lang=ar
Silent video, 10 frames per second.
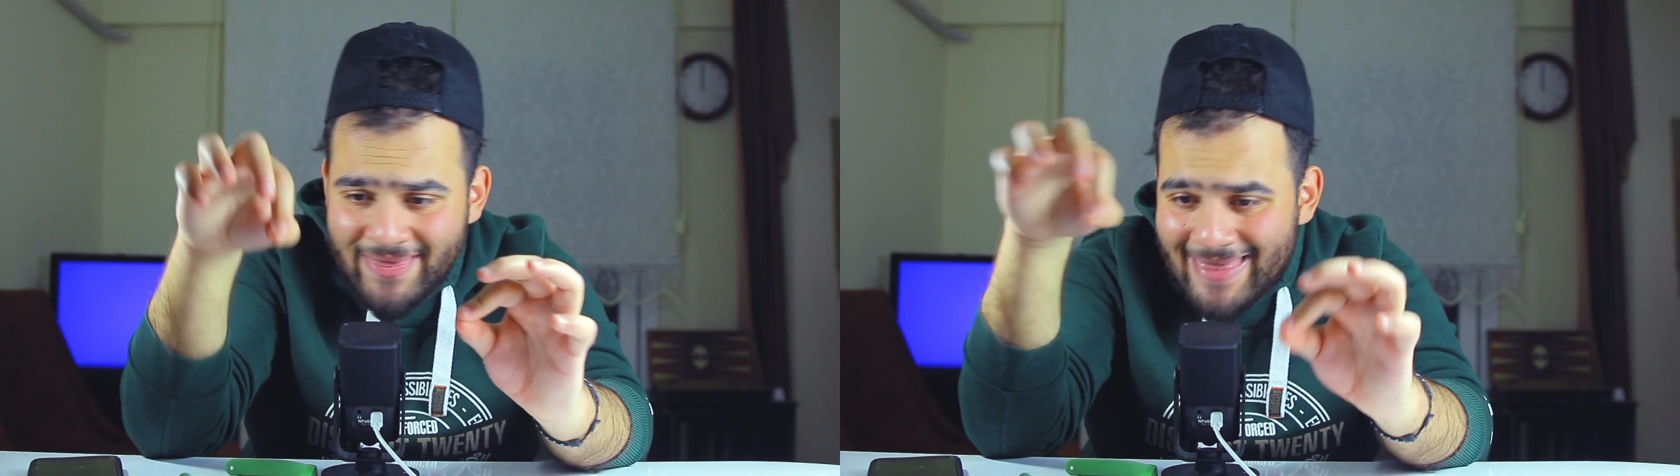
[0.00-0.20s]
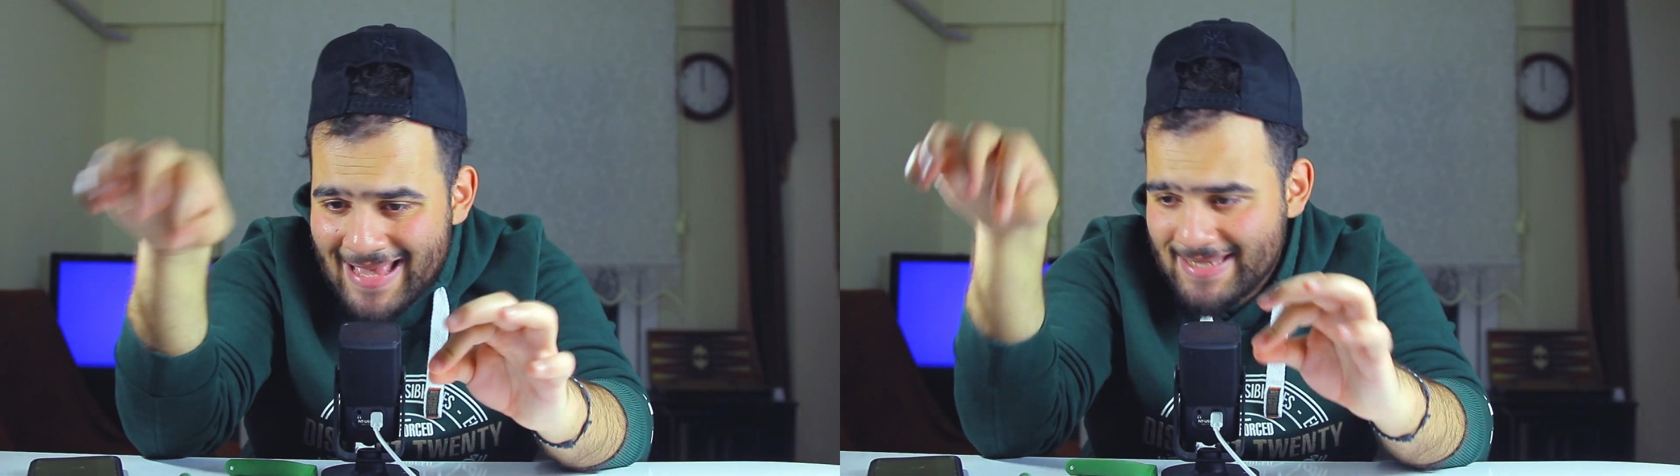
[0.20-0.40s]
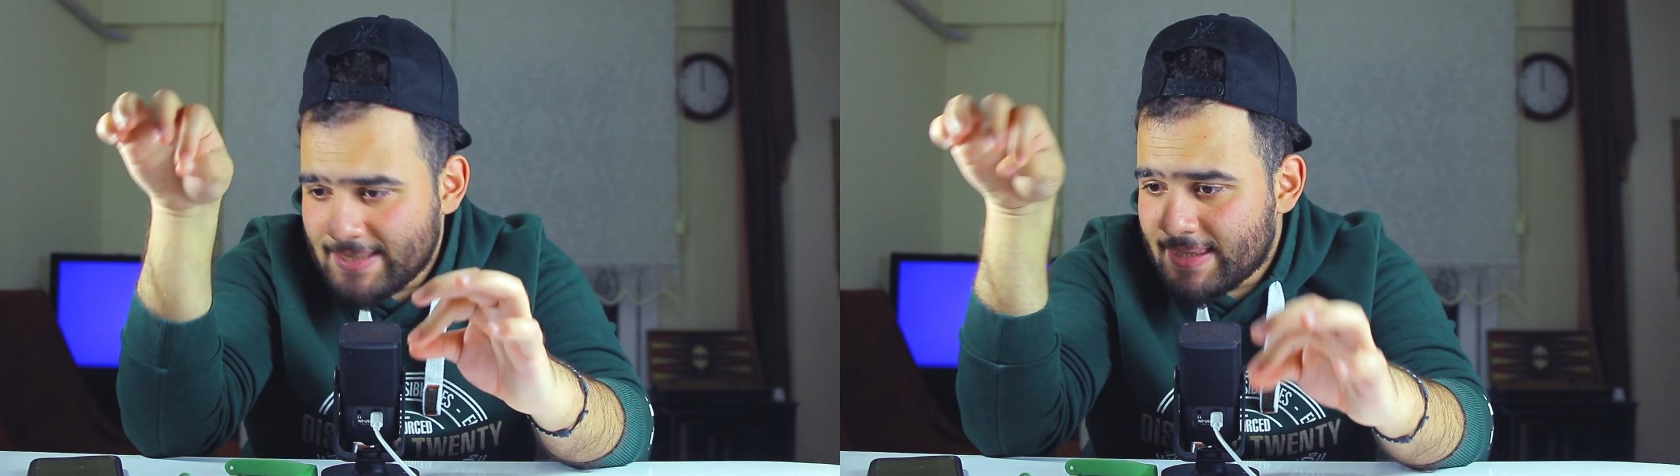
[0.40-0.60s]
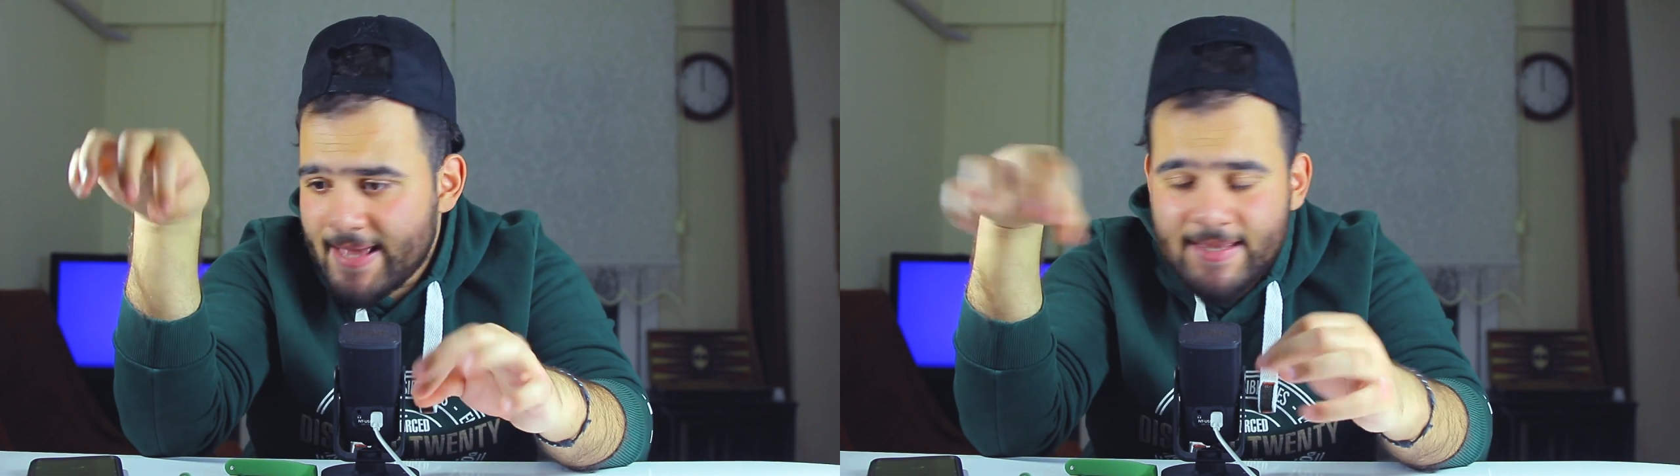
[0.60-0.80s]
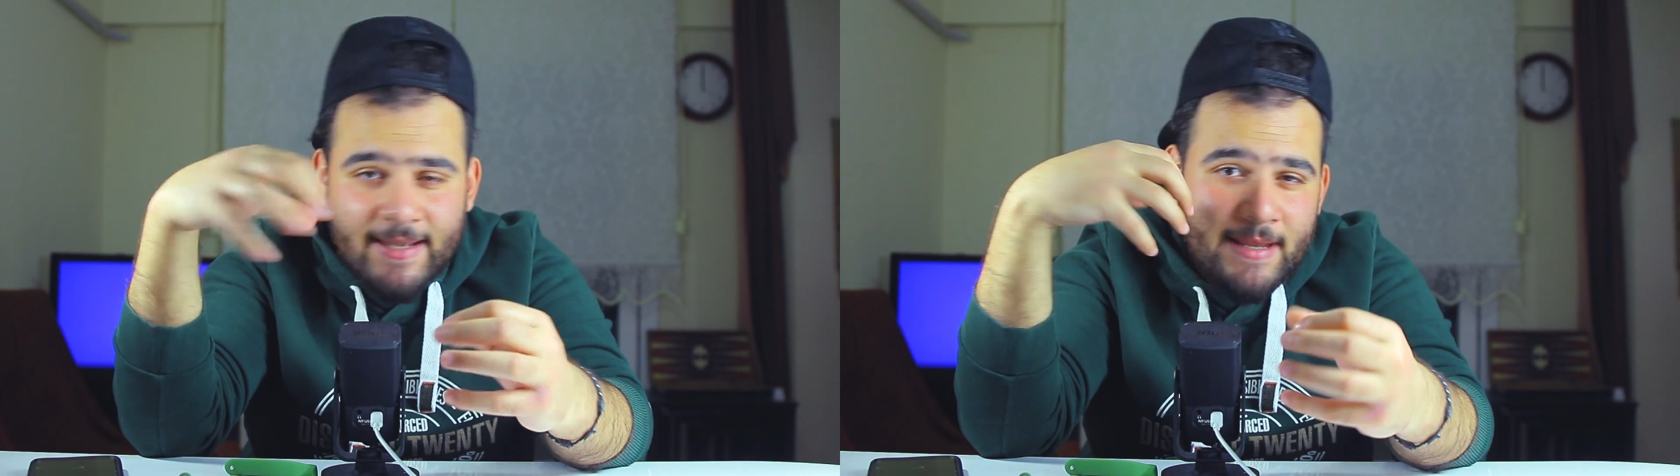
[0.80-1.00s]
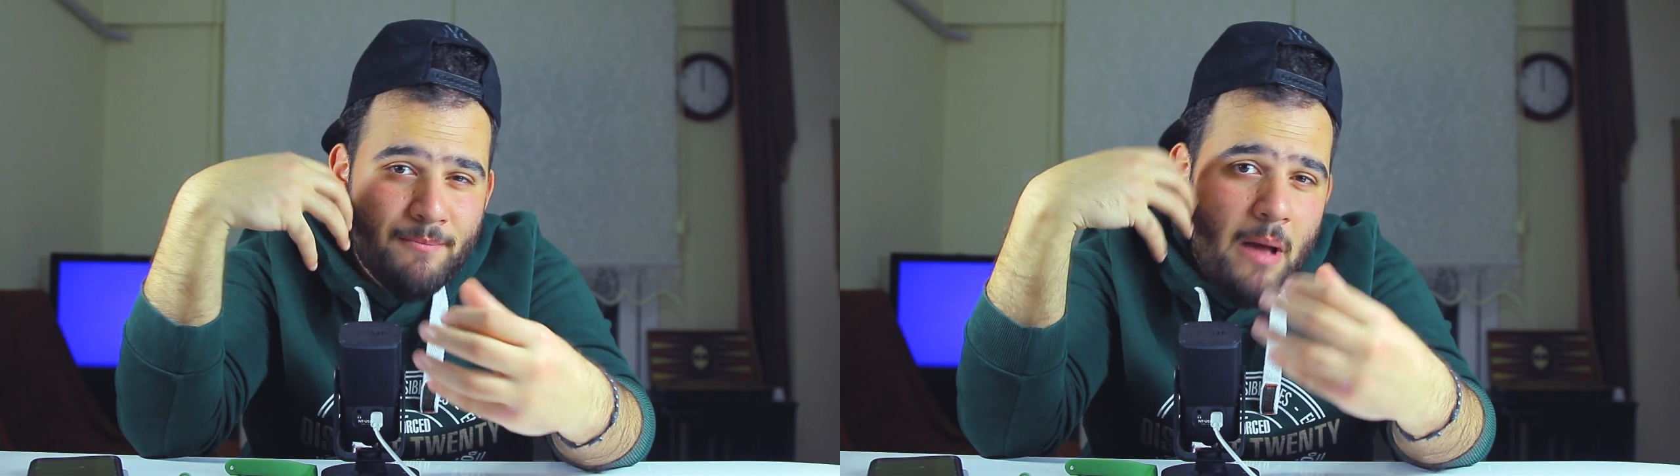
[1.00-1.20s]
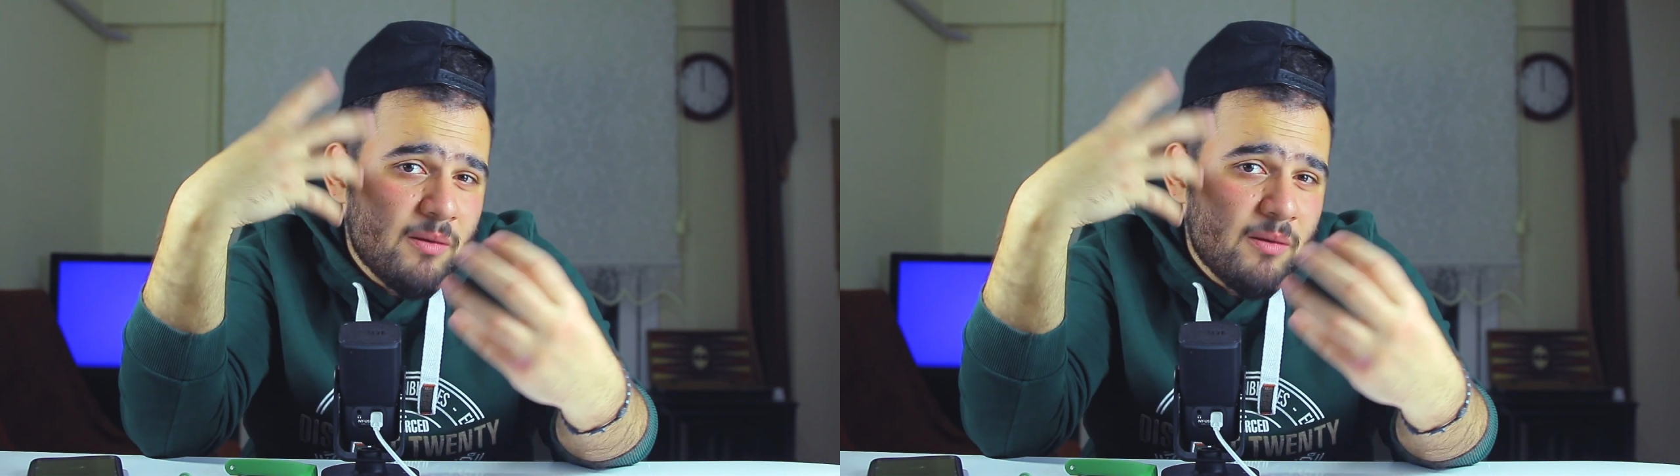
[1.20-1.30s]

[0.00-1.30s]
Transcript: الناس الثانية اللي ما